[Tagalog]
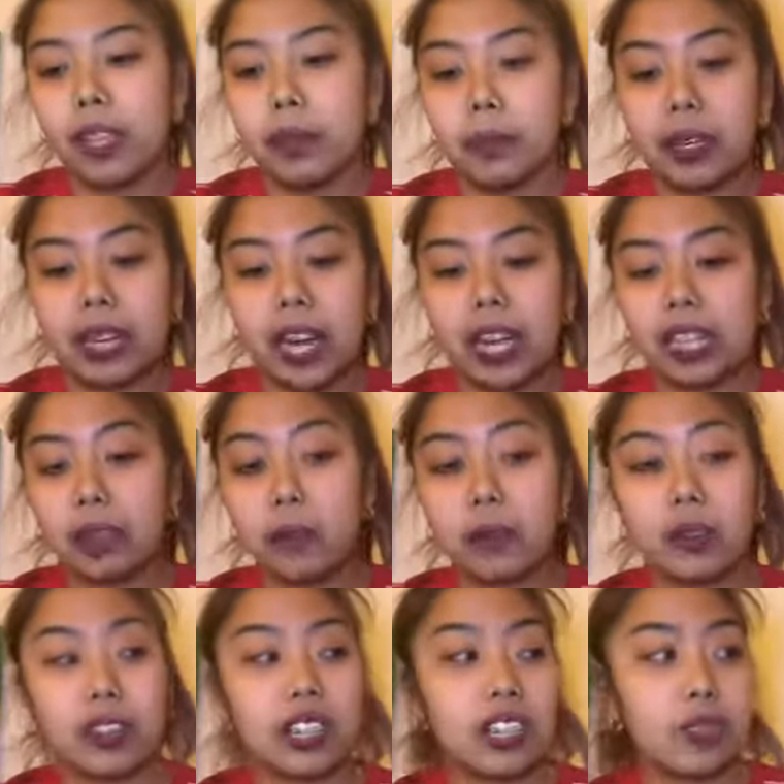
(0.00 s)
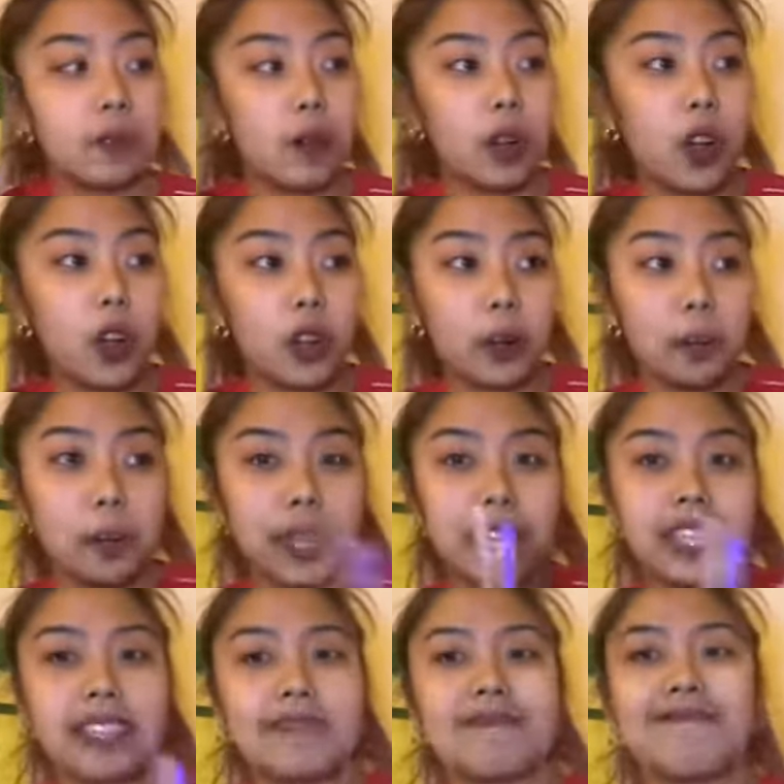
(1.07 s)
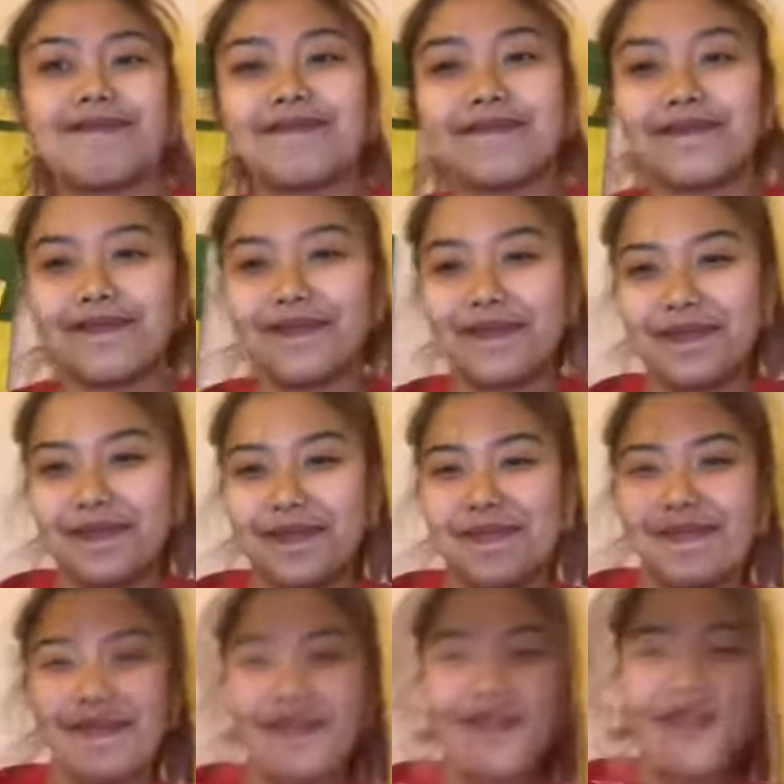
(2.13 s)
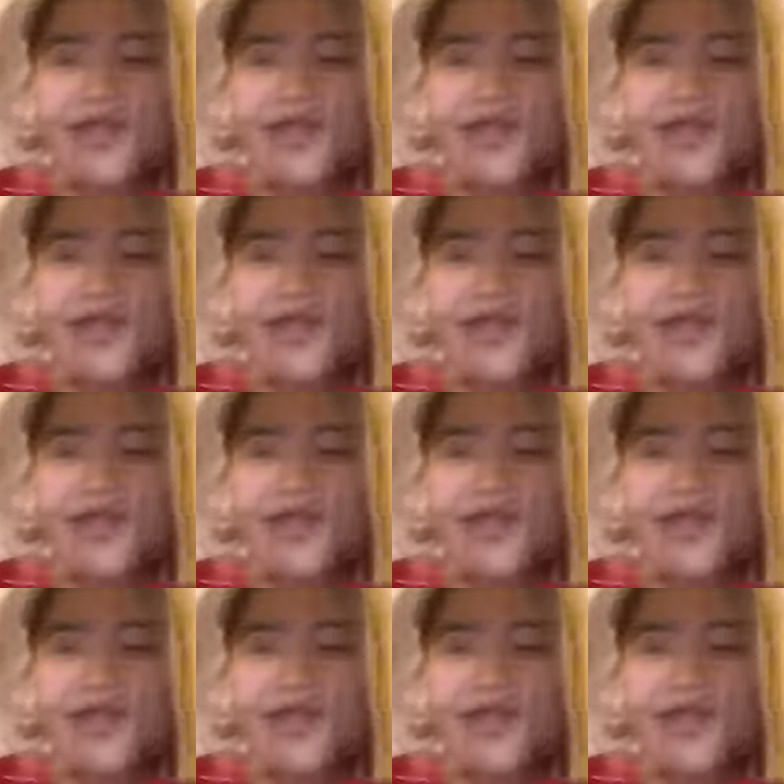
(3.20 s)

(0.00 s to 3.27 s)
Kung nakita mo yung crush mo, call me. Ayan,